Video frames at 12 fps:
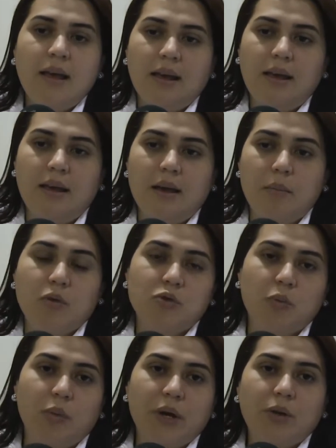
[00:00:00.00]
y que por
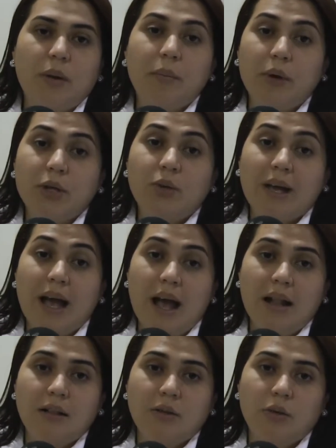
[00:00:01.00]
supuesto han puesto en
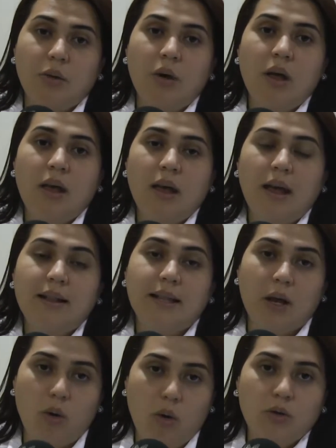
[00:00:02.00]
alto el
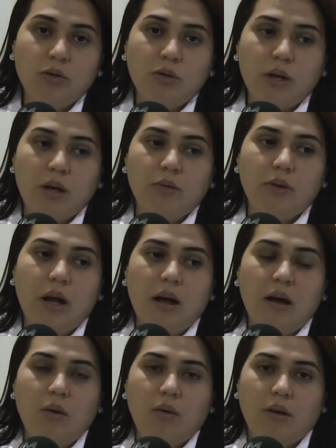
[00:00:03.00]
tecondo, que es
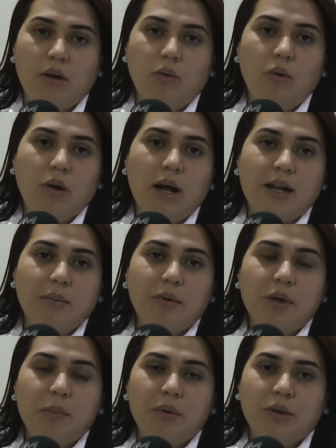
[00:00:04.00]
una, un
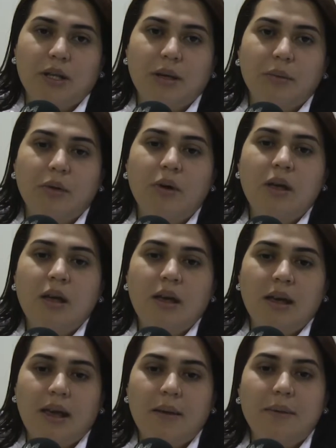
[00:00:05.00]
organismo deportivo
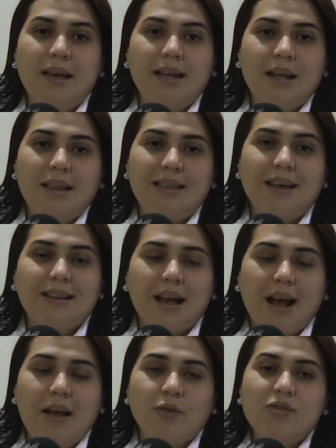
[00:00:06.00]
que viene
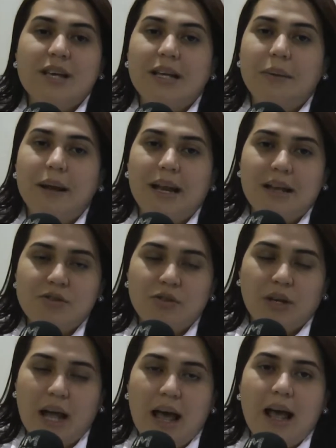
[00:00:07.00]
destacándose a nivel
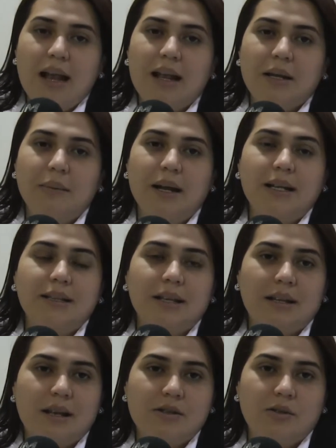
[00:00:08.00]
nacional, a nivel
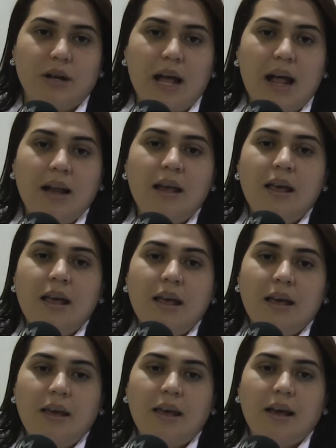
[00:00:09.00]
internacional
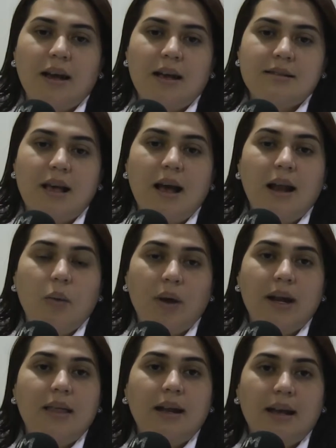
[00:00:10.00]
y que gracias a la
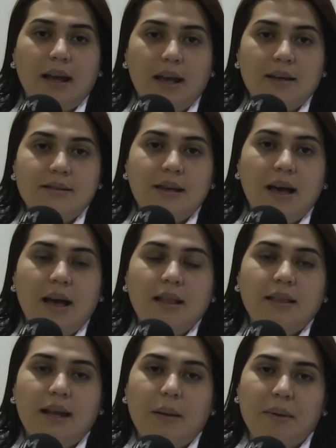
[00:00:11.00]
buena diligencia
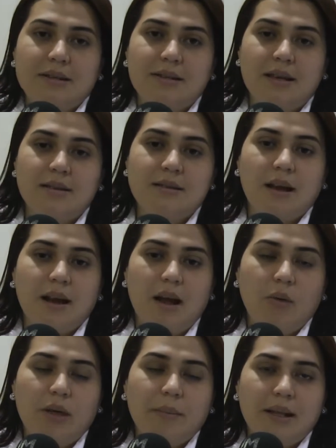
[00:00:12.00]
de la presidencia
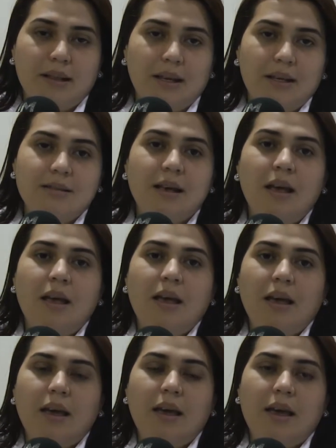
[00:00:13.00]
Claudia Matiz
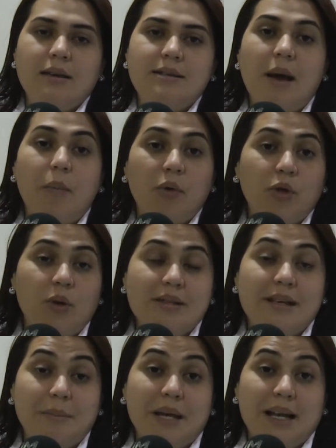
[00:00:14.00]
eh, se ha podido
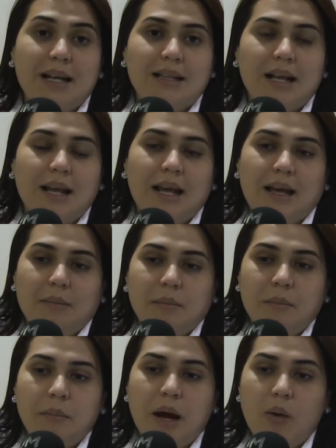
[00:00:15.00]
hacer bien la tarea.
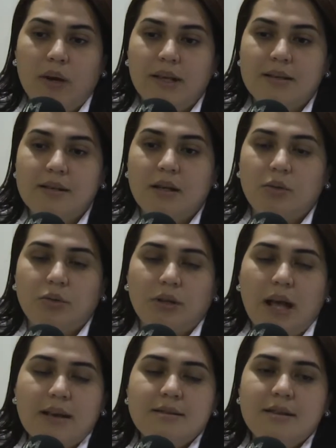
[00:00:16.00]
Bajo estas
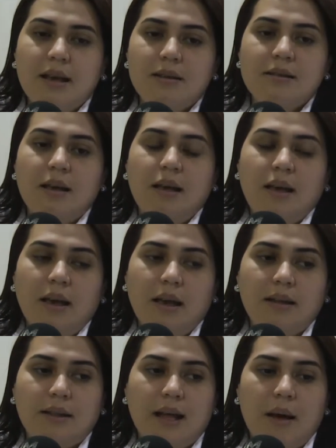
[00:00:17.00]
circunstancias
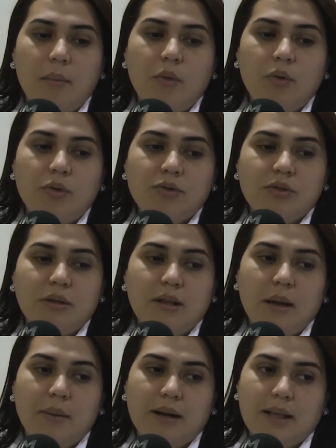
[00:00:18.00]
estamos
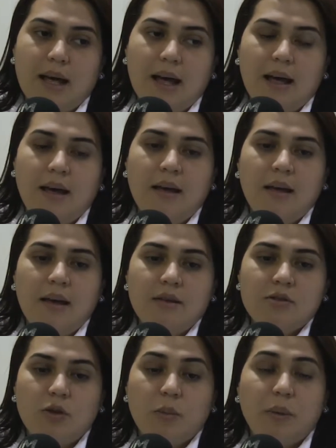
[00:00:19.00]
de verdad
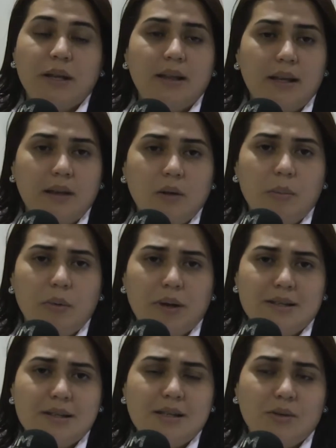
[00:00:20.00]
sorprendidos
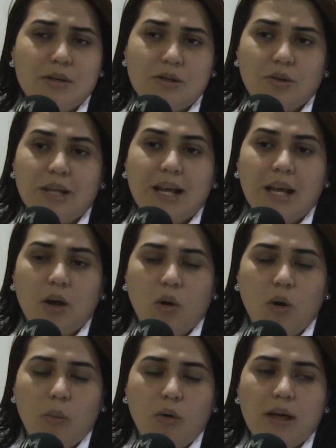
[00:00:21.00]
por esa situación tan
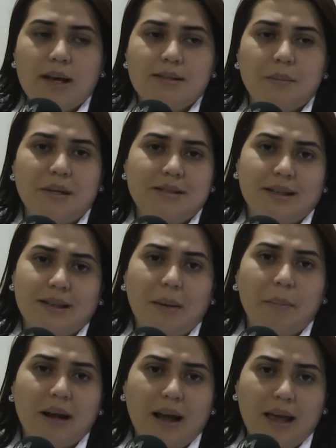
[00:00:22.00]
incómoda que se
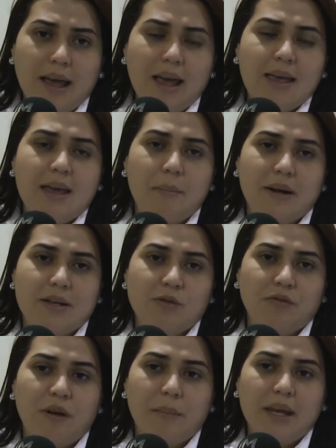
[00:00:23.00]
presenta para ella, para
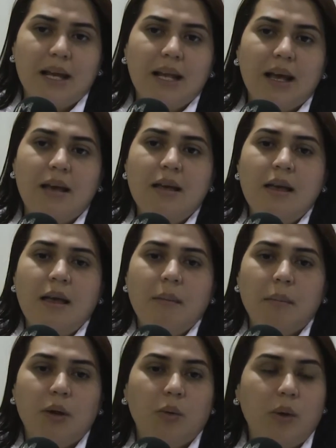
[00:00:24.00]
su familia,
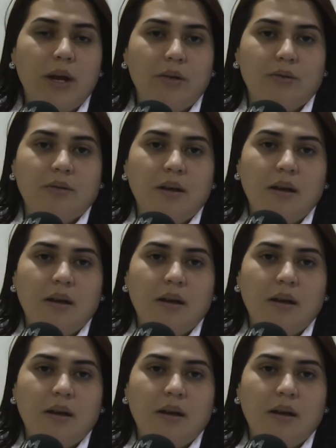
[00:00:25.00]
pero bueno,